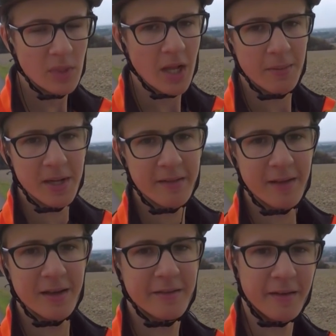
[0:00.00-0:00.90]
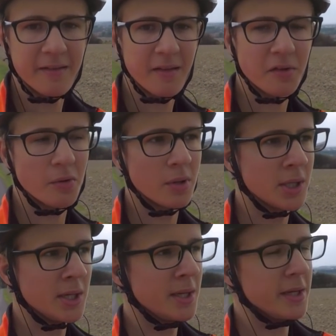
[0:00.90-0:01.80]
Aber ganz ehrlich, dann ist das so.
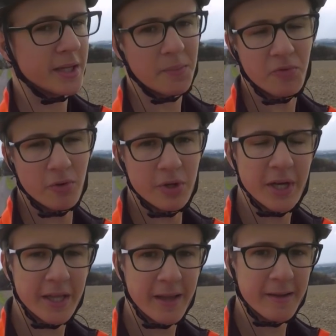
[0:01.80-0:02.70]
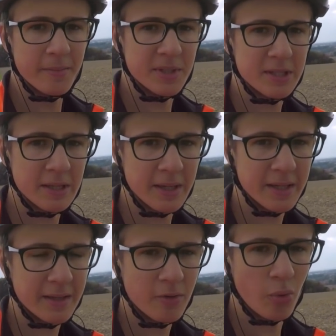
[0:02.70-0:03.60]
Ich habe zur Not eine Regenjacke mit,
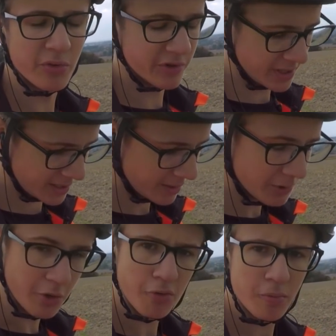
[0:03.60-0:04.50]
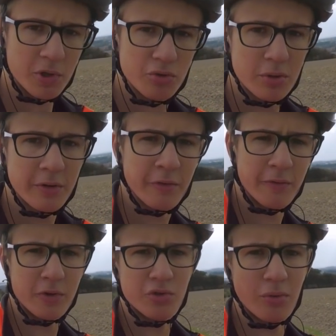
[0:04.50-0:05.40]
Regenhose nicht, aber noch Überschuhe
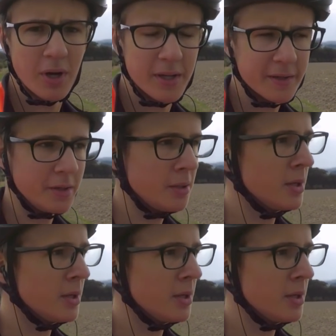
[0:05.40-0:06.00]
für die Schuhe halt. Ne?